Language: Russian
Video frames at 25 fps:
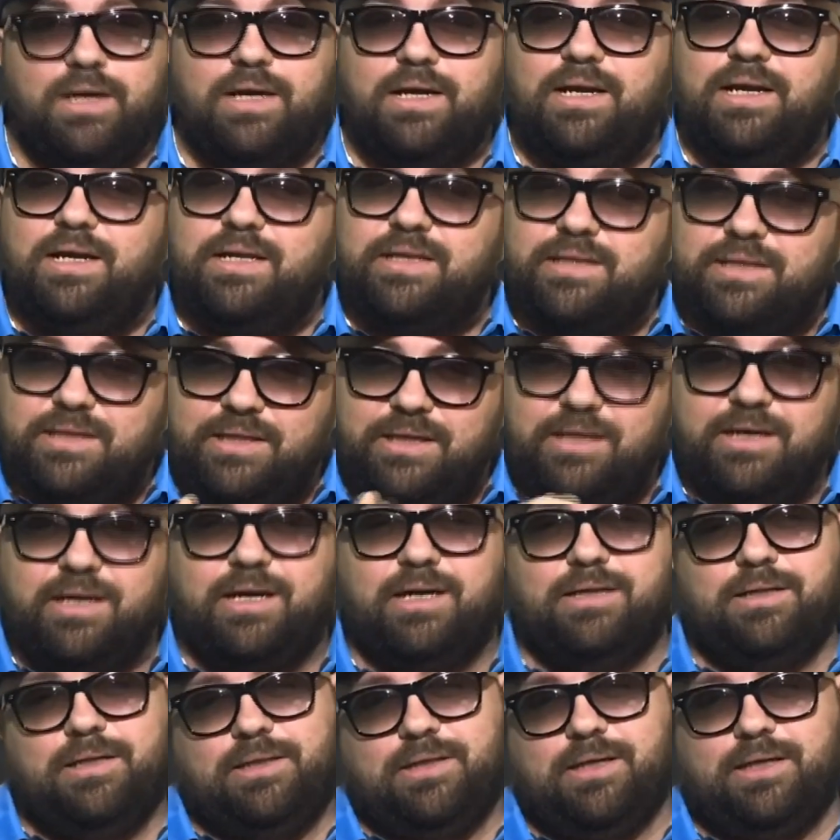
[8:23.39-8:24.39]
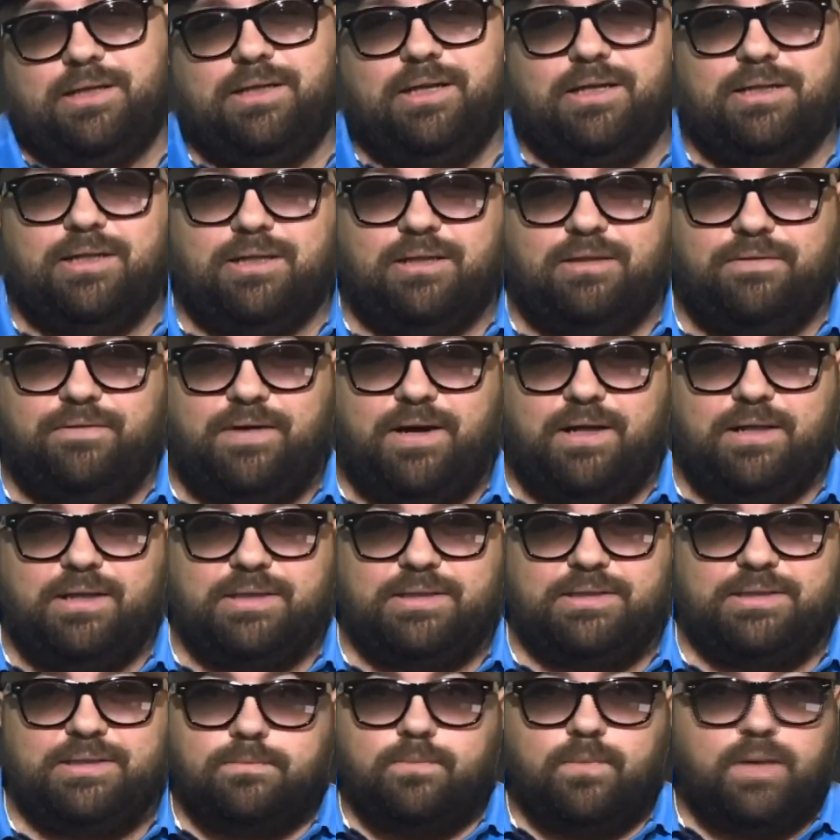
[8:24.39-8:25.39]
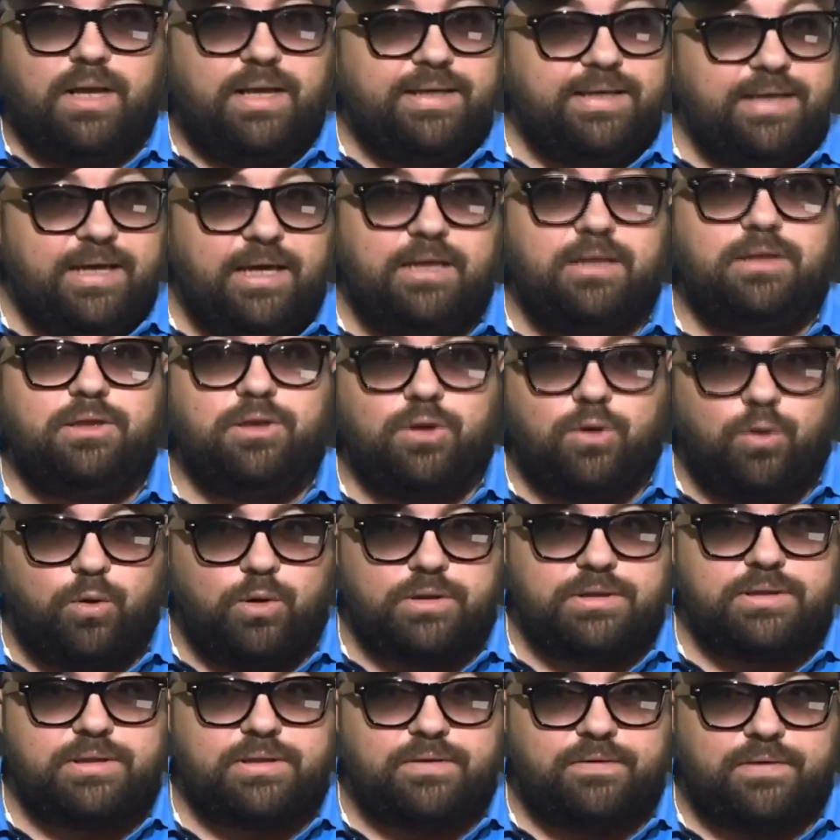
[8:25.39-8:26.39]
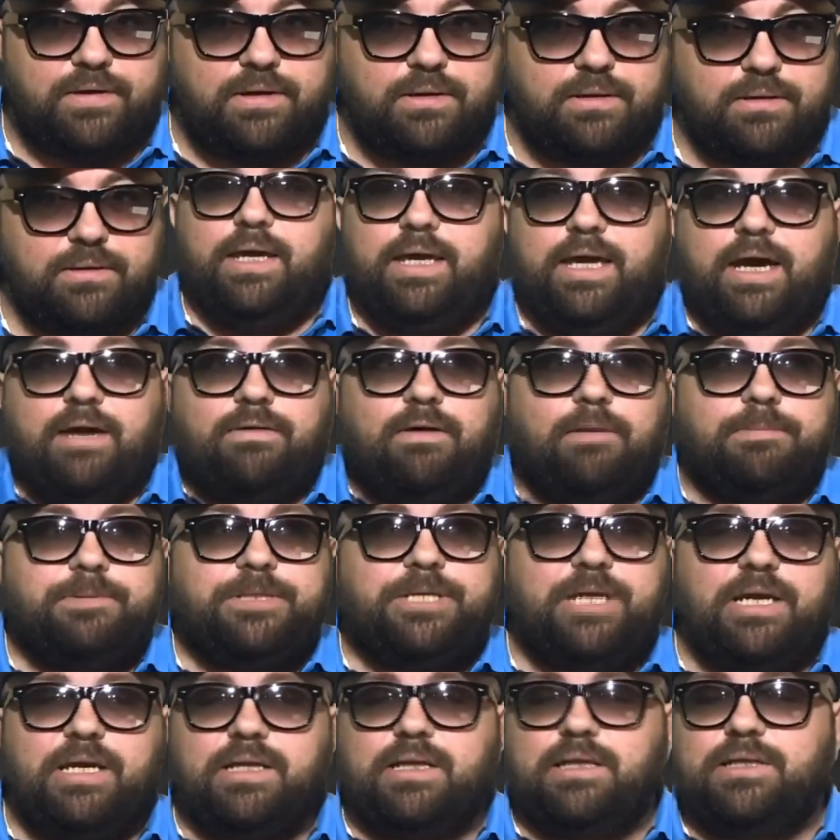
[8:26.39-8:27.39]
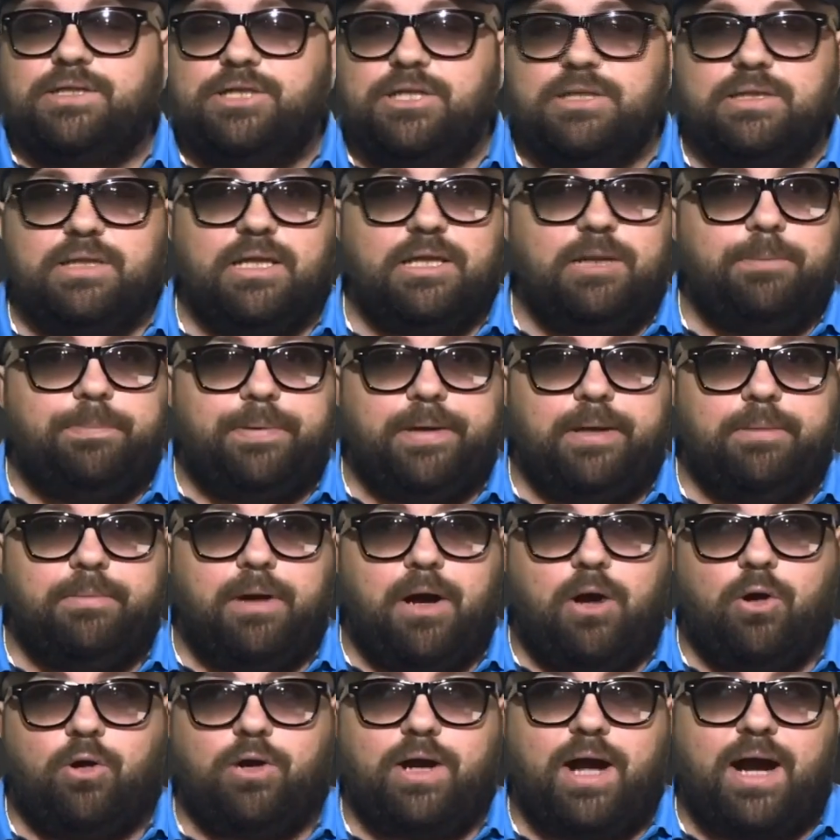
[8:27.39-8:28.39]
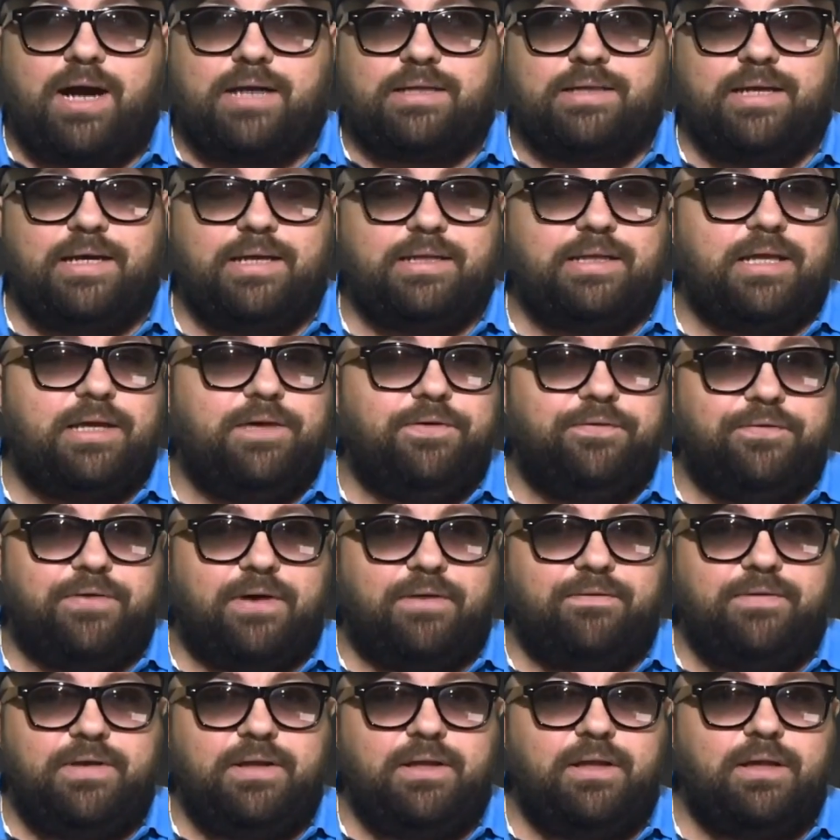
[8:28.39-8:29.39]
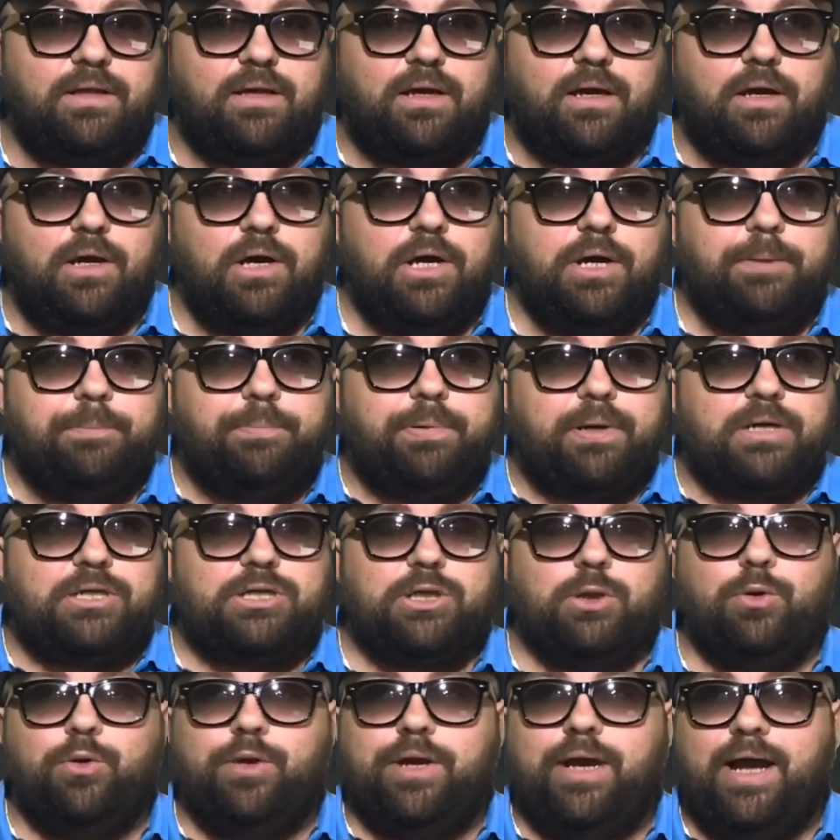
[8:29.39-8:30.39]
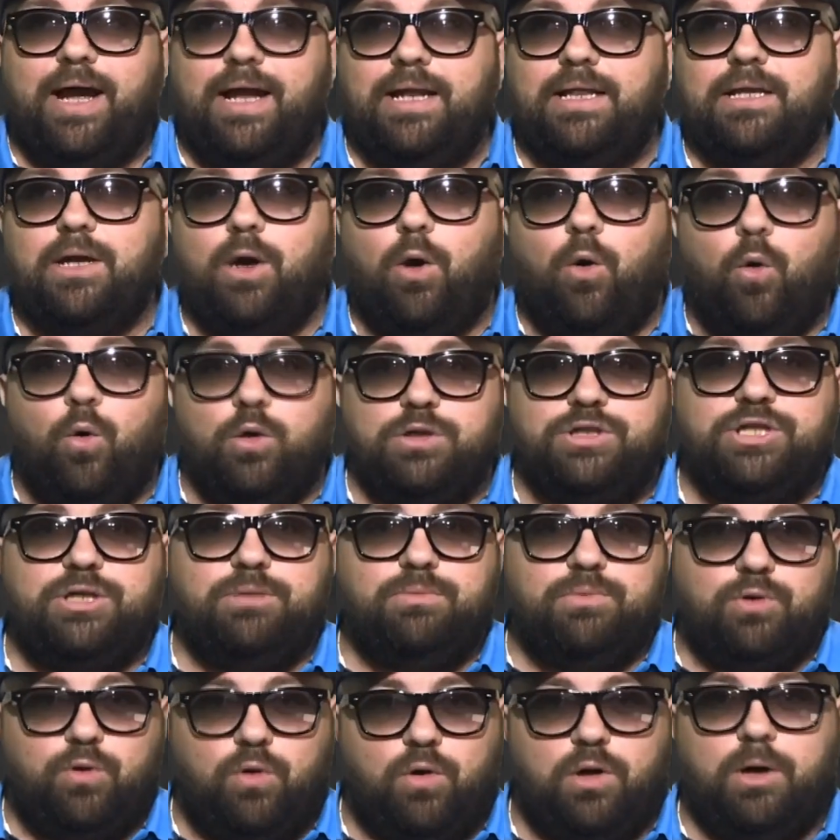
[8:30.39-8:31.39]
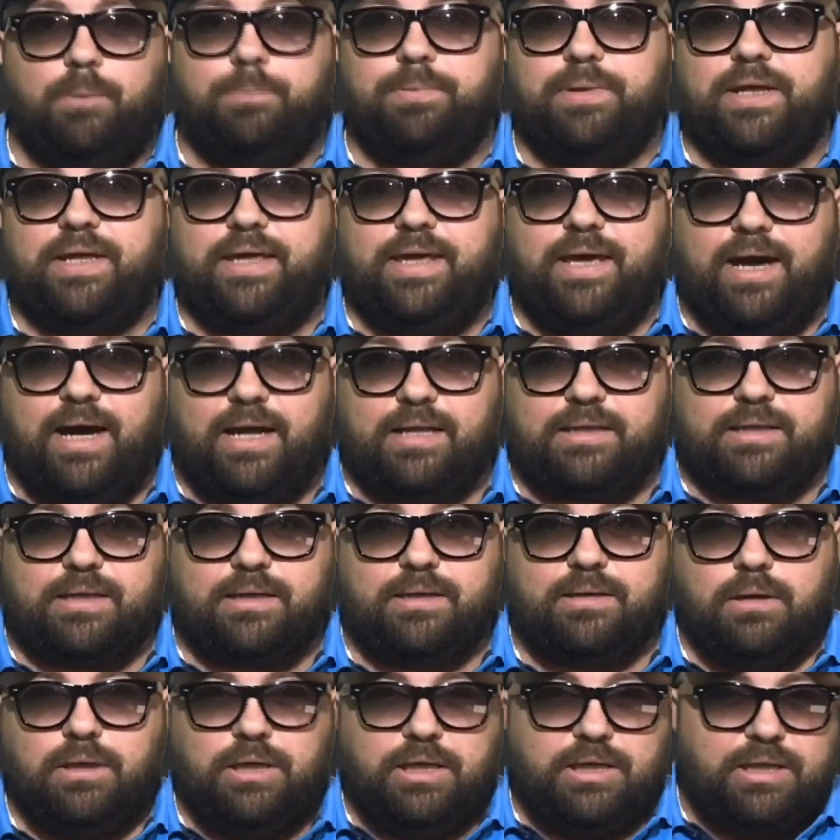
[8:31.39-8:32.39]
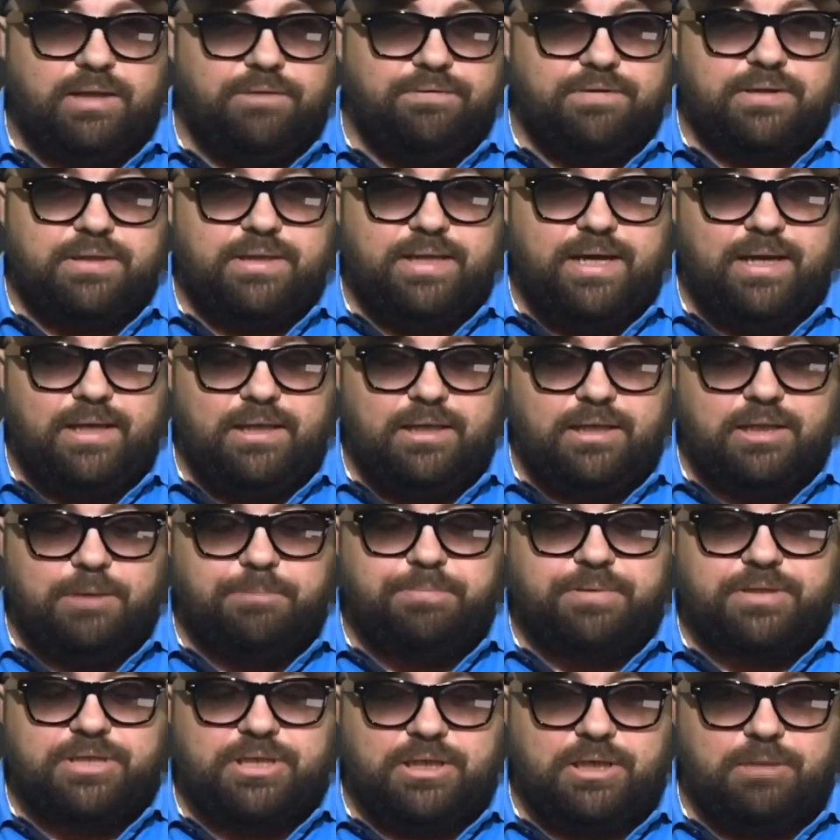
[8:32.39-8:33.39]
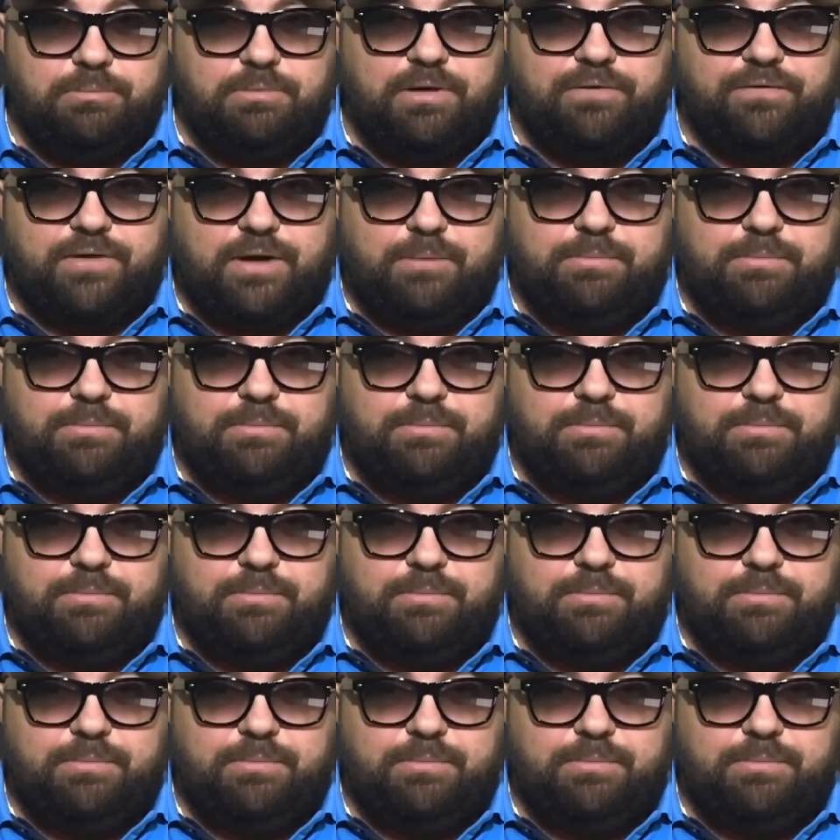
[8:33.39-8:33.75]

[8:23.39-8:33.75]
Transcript: Лесник она тогда называлась. Есть сходство. Я вообще, если честно, не понимаю, как на это Евровидение прошло реально очень много плагиата. Если вы знаете, напишите мне в